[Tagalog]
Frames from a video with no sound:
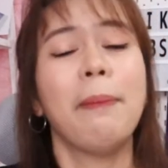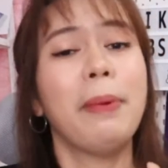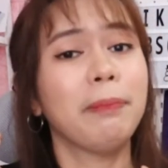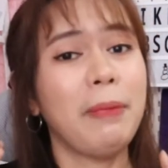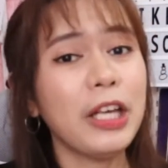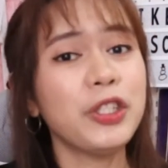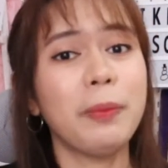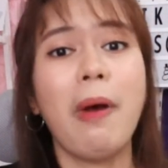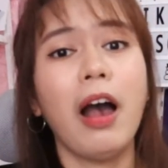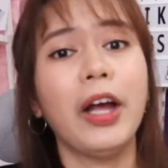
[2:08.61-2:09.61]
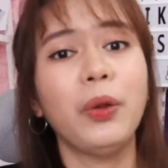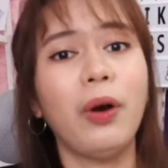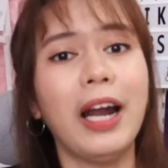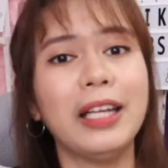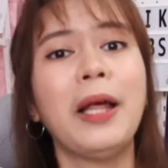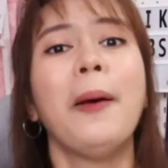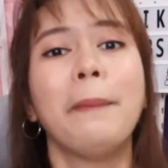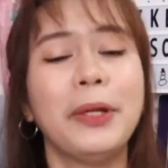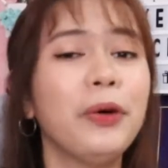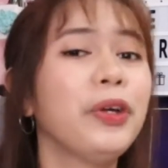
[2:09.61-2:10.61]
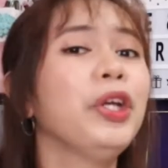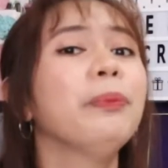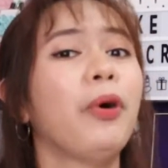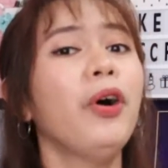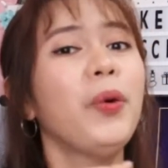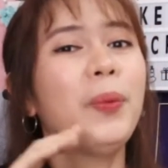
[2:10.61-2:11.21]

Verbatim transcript: But make sure mga ka-AutoCart, panoorin niyo po,